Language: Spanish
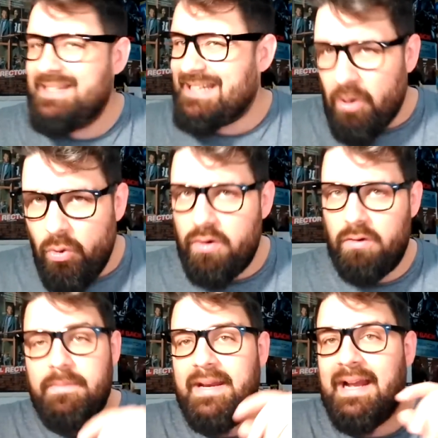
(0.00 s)
Seguro.
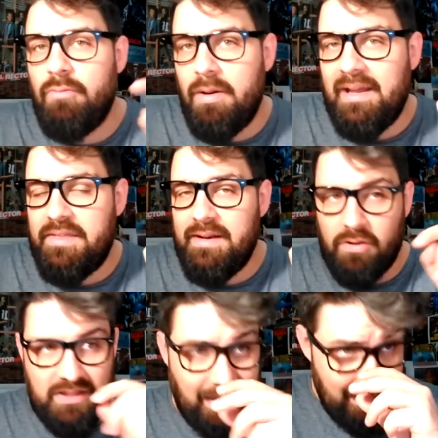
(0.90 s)
Y mira que vuelvo a decir una
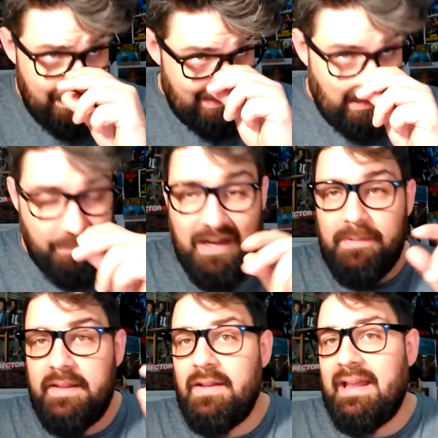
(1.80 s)
cosa a mí el
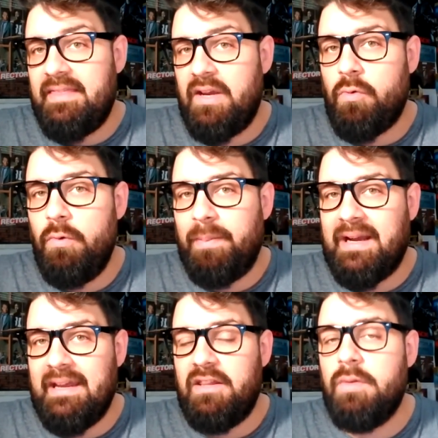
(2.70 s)
vídeo de las disculpas
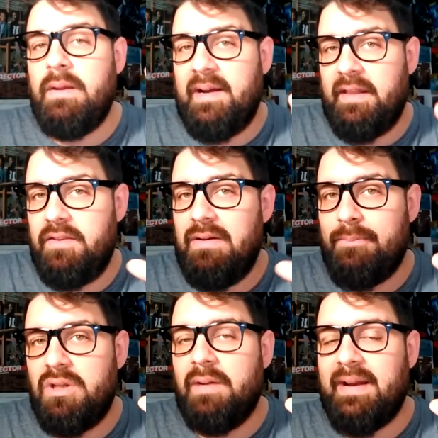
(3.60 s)
que hizo me pareció una
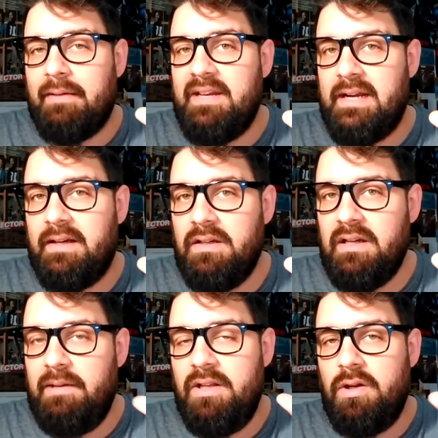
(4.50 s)
puta maravilla,
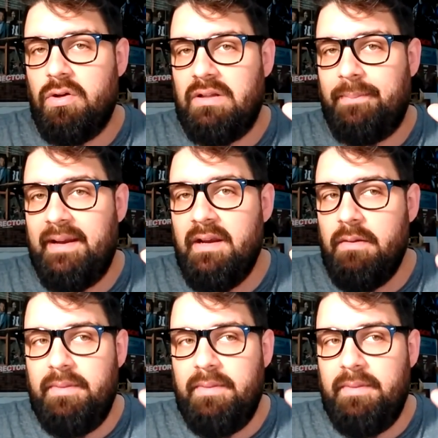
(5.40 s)
el vídeo de JP.